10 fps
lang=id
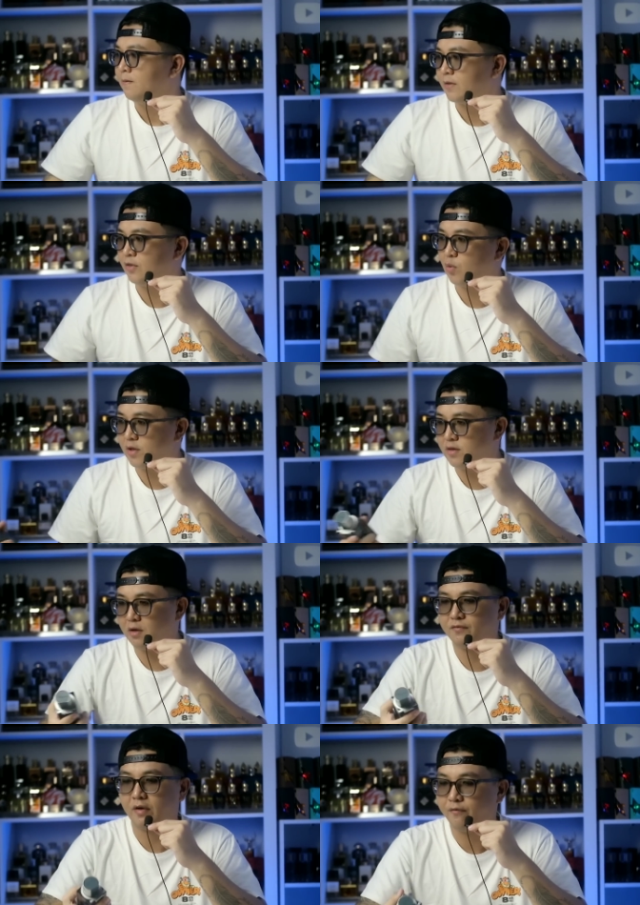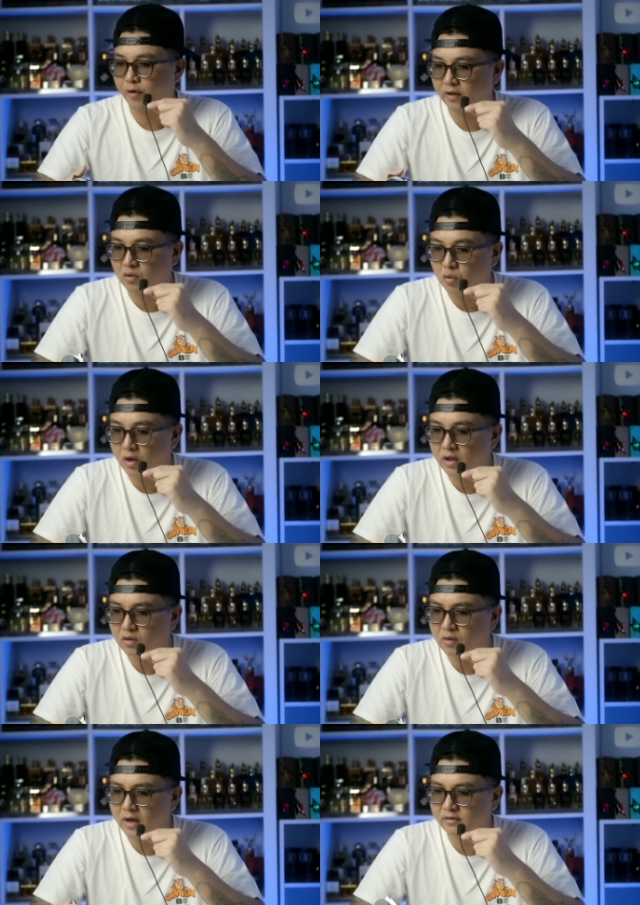Tentu aja favorit gue
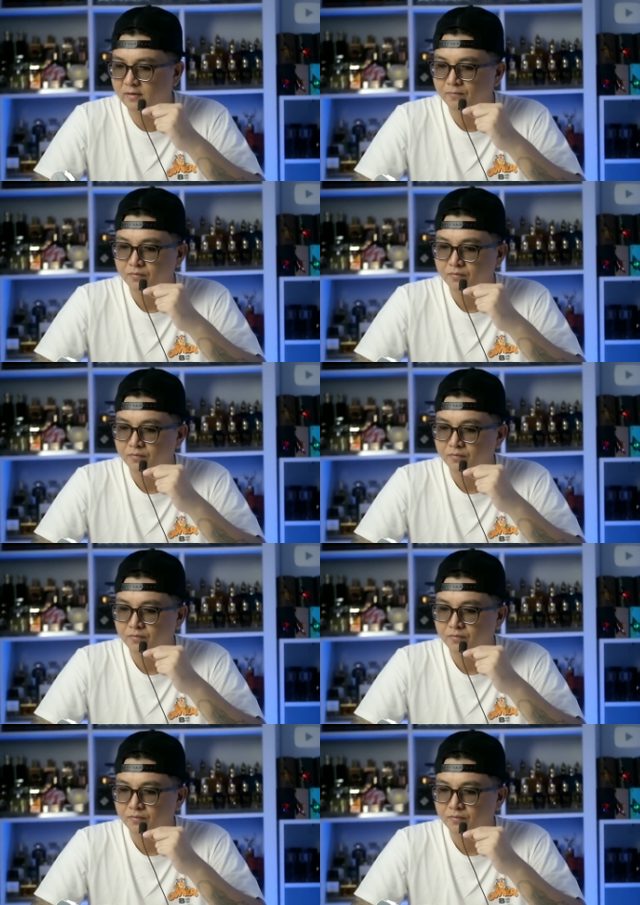gitu guys.